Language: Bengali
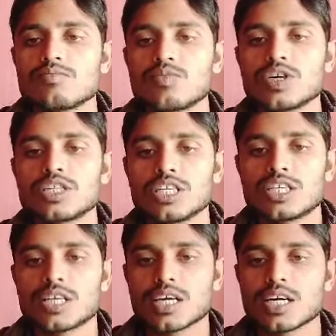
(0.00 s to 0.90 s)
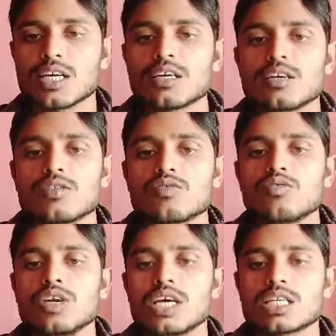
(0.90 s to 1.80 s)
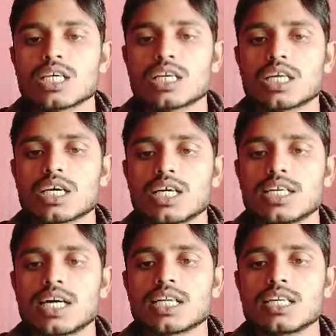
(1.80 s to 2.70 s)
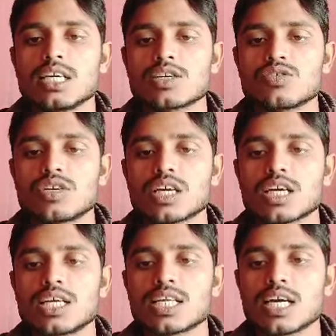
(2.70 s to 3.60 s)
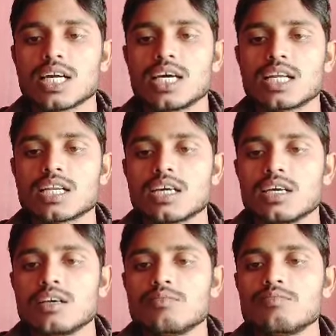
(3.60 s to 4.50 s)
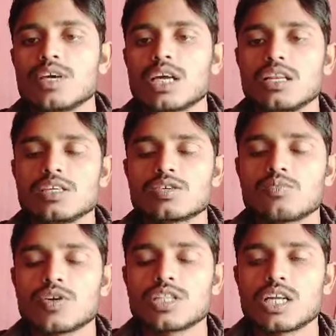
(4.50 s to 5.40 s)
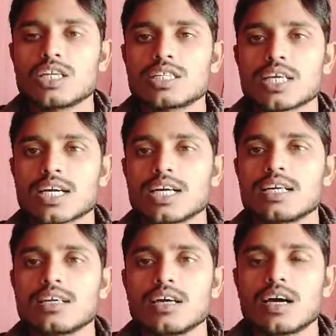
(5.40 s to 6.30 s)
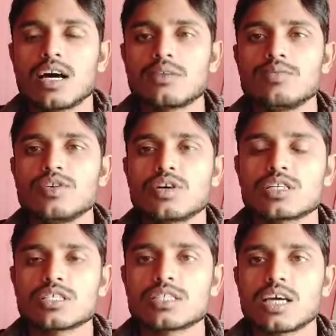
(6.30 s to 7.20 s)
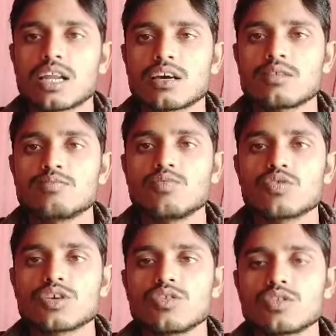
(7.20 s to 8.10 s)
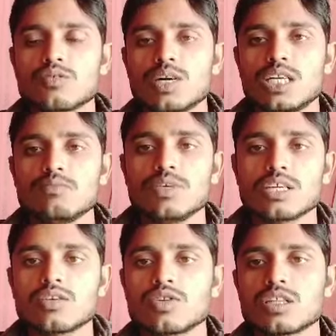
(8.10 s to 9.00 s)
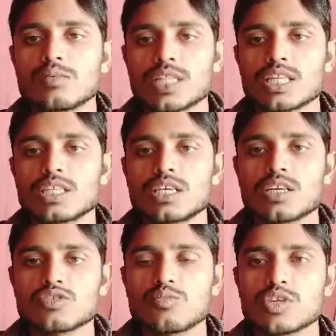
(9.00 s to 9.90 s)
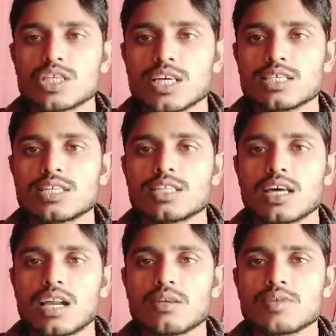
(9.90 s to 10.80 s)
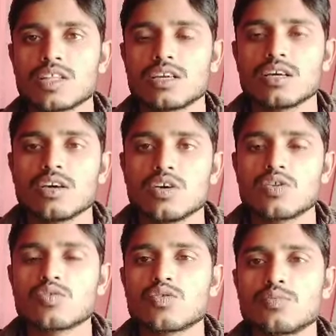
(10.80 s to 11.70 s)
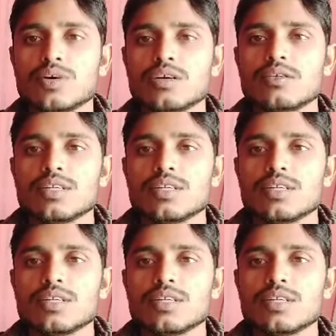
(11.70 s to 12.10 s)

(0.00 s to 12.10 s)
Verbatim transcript: পঁয়ত্রিশ টাকায় কুইয়াল ষাট টাকায় টার্কি একশো টাকায় টাইগার বিয়াল্লিশ পঁয়তাল্লিশ টাকায় আর ভিউয়ার্স যারা মুরগি অথবা ডিম বিক্রি করতে পারতেছেন না সমস্যায় আছেন তারা আমাদের গ্রুপে